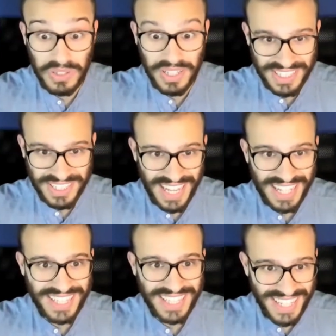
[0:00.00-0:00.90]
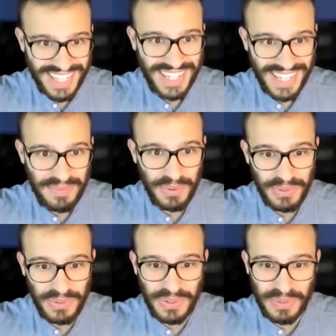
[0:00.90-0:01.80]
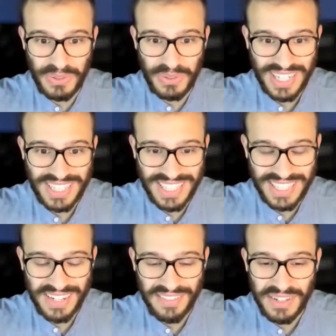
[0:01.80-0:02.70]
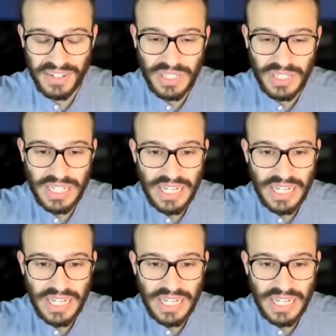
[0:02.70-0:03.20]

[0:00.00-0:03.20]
molto interessante, molto, molto interessante davvero.